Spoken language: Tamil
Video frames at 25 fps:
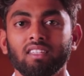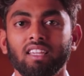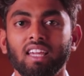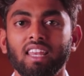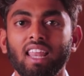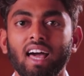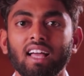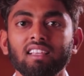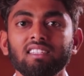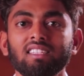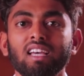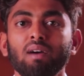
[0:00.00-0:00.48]

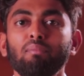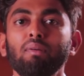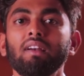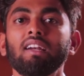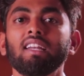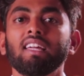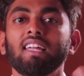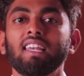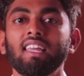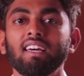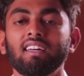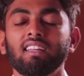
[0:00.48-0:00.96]
ஏன்னா அஞ்சு
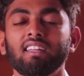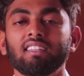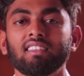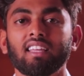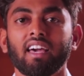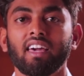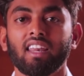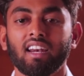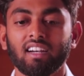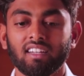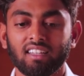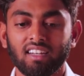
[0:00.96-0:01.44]
ஆப்பிள் நீ இலக்கிற
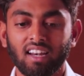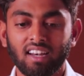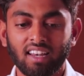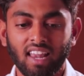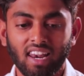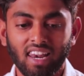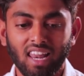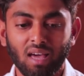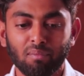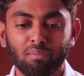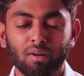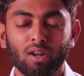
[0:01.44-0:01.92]
தைராய்டுனா
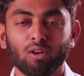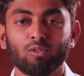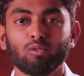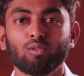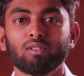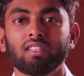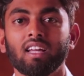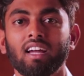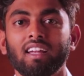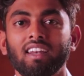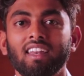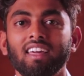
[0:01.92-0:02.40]
நல்ல ஆப்பிளை
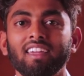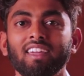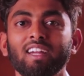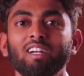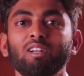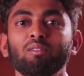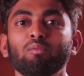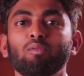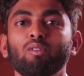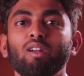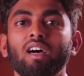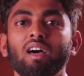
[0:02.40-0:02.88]
கொடுத்தா என்ன
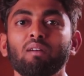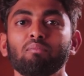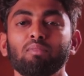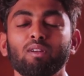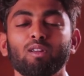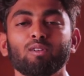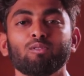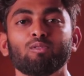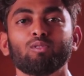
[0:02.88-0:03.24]
கெட்டு போன ஆப்பிளை